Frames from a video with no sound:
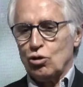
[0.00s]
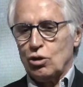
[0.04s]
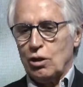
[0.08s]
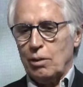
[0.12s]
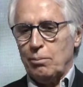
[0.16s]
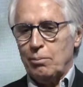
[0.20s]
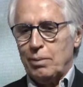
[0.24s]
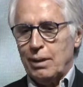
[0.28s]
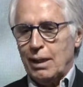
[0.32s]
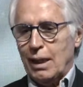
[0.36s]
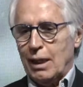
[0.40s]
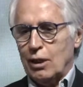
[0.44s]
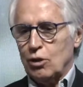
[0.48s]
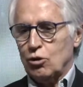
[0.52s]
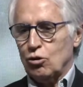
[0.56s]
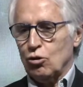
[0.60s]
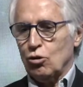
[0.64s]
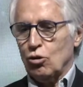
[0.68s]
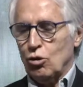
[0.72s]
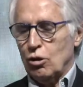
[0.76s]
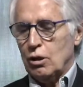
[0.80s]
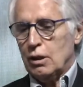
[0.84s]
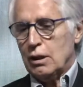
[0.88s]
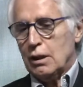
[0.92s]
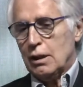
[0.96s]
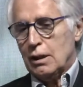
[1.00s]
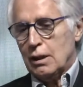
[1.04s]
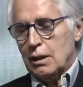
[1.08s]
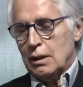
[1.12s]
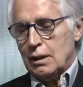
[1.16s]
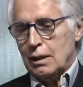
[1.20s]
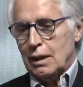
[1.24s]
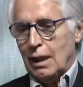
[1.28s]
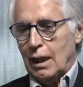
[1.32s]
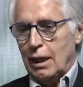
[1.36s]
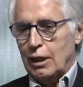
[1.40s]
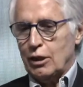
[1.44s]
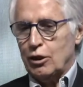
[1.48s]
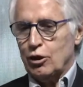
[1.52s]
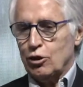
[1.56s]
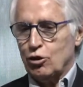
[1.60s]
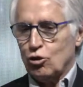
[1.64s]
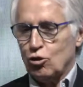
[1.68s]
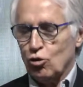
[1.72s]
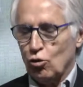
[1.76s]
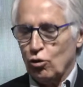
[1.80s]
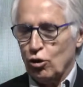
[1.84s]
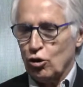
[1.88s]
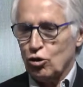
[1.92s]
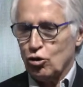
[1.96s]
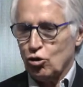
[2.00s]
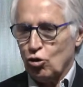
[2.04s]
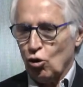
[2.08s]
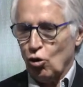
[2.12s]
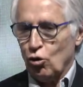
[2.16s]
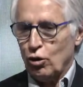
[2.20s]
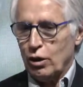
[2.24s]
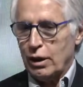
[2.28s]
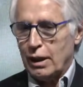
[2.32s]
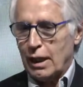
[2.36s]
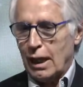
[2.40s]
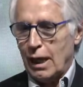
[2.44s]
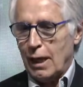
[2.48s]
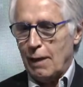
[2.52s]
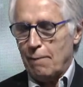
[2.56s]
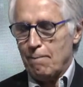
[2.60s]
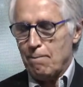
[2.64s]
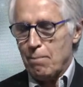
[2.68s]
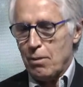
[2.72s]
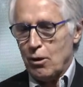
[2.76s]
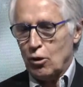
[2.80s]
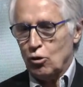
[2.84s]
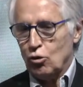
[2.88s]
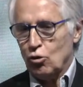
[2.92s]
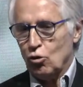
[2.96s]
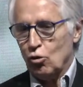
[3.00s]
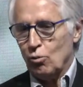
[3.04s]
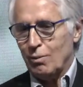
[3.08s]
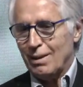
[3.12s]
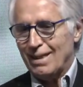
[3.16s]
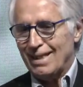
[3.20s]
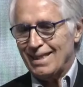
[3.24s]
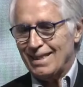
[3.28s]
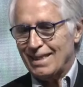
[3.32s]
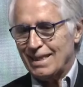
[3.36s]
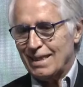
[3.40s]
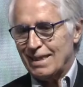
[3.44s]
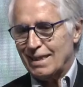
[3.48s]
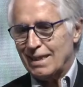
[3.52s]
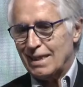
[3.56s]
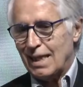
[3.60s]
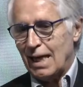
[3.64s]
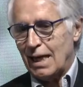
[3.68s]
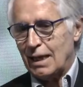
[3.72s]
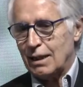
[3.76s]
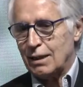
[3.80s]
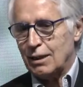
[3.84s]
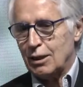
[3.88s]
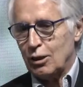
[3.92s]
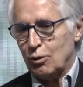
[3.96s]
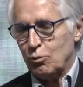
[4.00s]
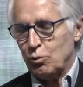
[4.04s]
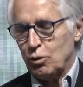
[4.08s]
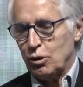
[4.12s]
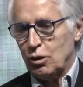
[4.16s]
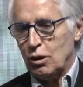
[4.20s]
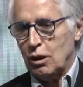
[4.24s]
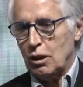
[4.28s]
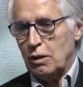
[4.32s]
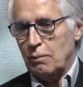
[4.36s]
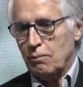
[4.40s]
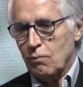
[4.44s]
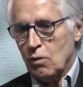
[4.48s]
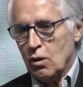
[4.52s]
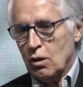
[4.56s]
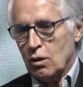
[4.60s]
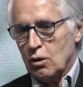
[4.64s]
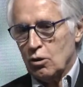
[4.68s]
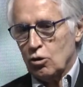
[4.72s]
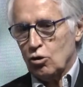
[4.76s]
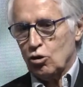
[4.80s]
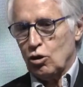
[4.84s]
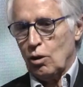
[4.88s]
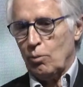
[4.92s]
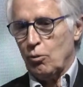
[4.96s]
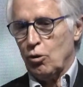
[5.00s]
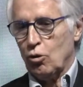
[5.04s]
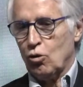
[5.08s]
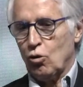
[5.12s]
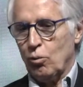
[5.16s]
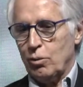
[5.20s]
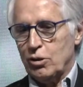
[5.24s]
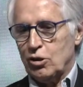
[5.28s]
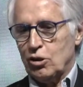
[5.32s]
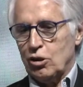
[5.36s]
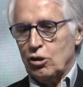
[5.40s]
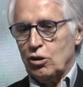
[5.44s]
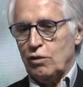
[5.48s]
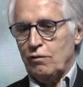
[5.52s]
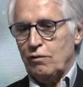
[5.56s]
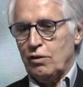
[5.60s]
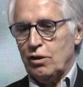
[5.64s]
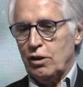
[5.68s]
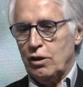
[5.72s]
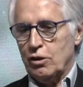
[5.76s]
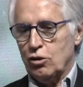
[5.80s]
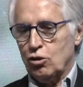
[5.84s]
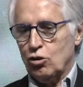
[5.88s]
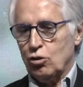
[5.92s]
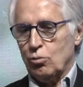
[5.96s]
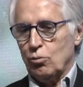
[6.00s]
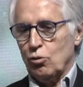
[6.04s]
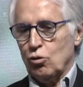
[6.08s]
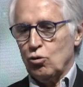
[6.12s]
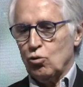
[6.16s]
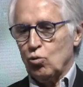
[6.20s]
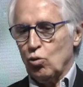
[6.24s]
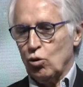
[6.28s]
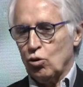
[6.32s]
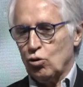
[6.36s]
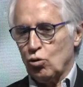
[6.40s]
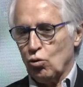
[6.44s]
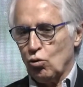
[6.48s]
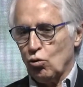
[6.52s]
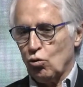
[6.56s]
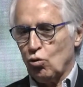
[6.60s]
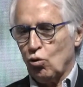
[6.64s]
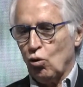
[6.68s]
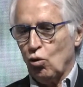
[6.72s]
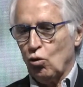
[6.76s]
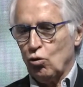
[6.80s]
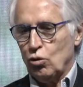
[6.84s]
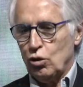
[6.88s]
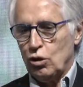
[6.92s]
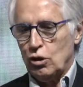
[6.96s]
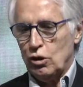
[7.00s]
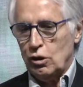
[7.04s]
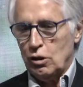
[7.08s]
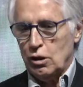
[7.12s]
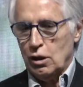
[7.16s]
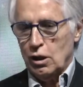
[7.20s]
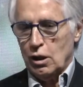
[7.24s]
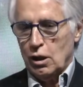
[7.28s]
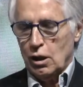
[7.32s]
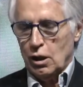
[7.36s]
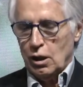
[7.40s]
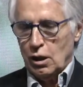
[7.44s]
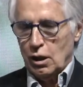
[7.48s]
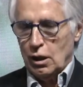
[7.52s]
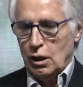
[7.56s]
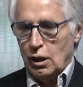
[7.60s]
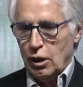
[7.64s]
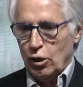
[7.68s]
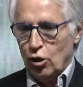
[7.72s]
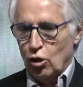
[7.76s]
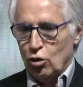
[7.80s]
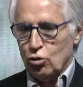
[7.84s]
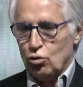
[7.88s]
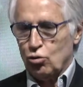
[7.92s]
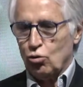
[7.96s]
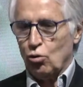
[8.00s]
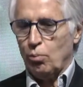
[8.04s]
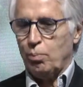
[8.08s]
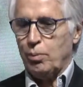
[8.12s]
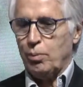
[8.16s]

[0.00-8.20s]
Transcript: si è abbinato dall'edizione storica di Roma del 60, quindi diciamo, è come se dividessimo in due tronconi il nostro